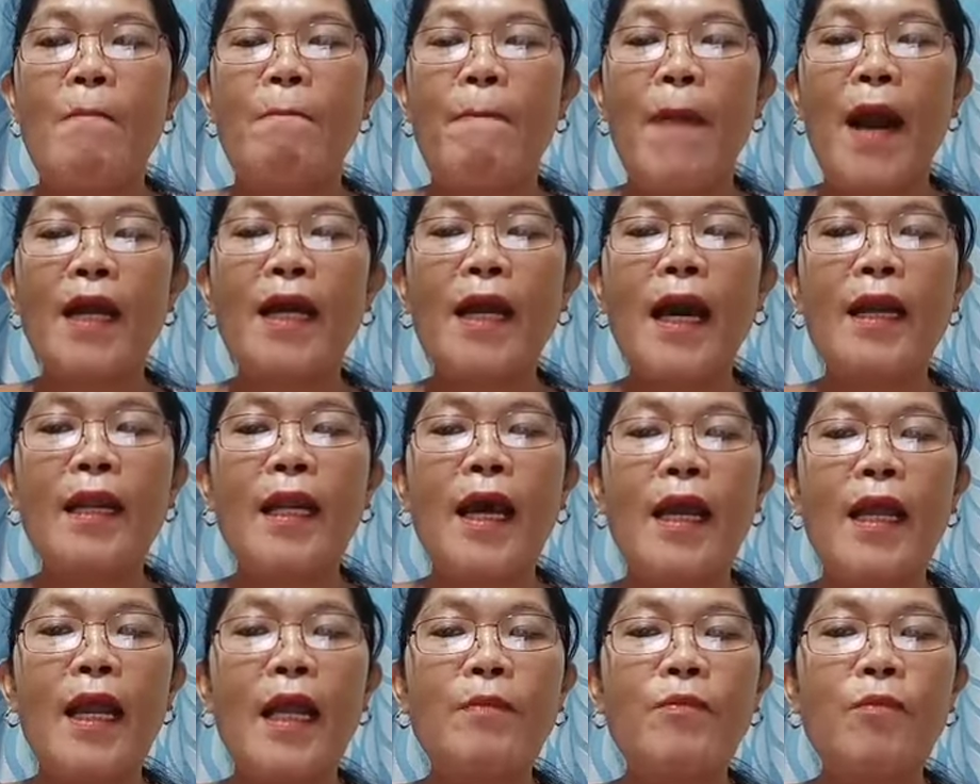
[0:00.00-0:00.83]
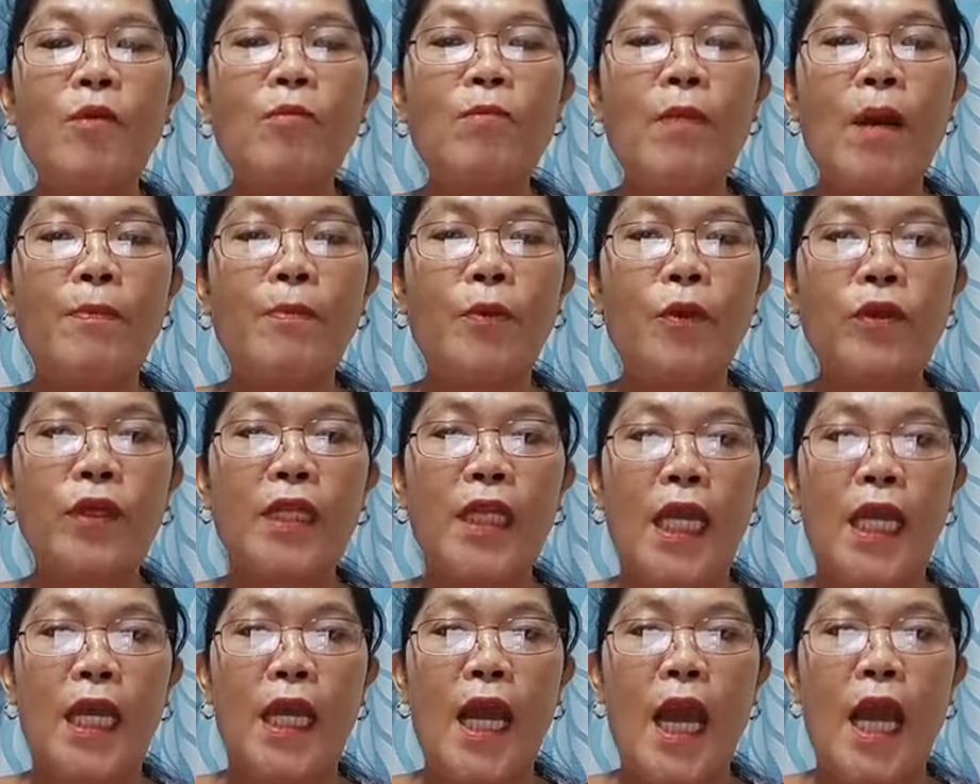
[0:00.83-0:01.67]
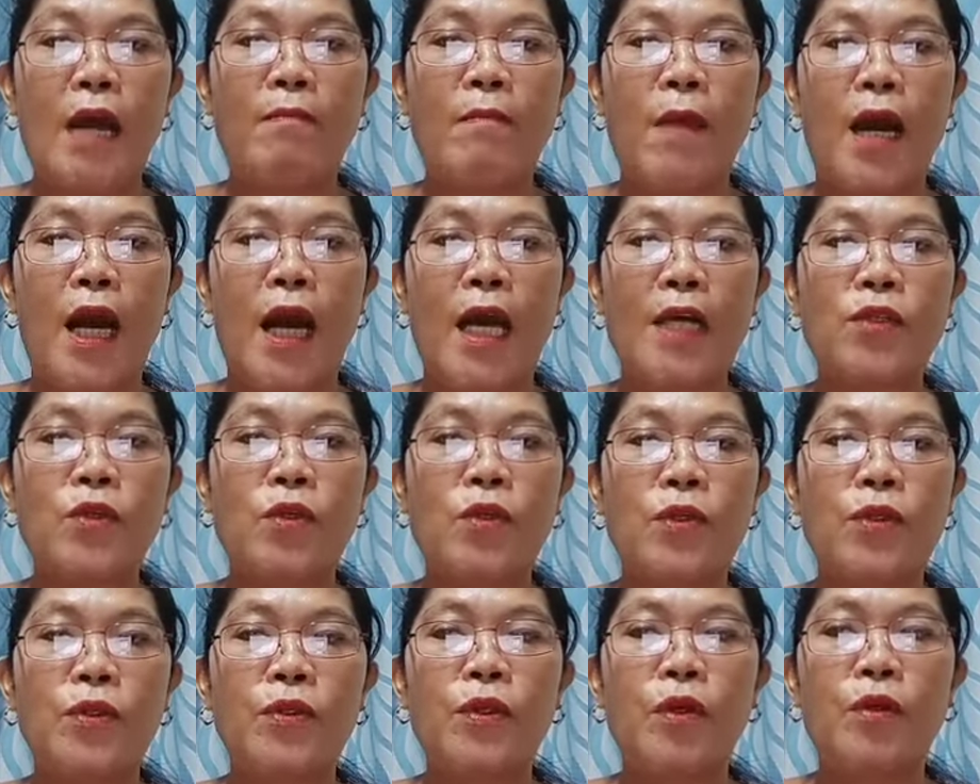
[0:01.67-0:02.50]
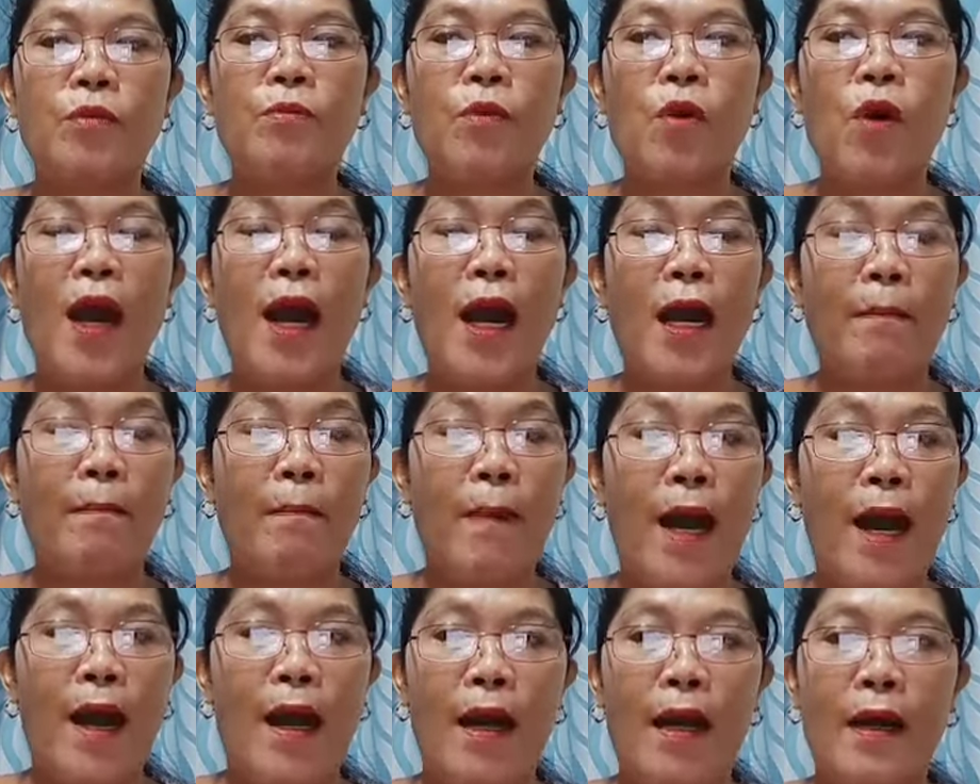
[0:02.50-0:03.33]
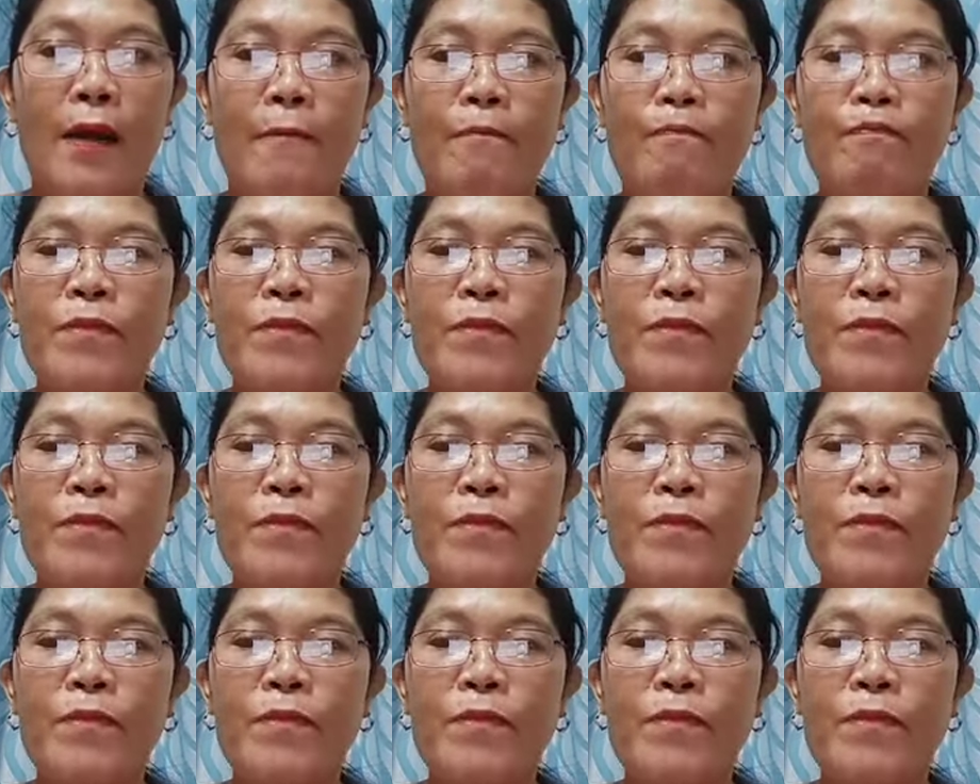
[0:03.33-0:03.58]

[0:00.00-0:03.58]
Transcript: Pag-aralan mong mabuti ang mga susunod mong hakbang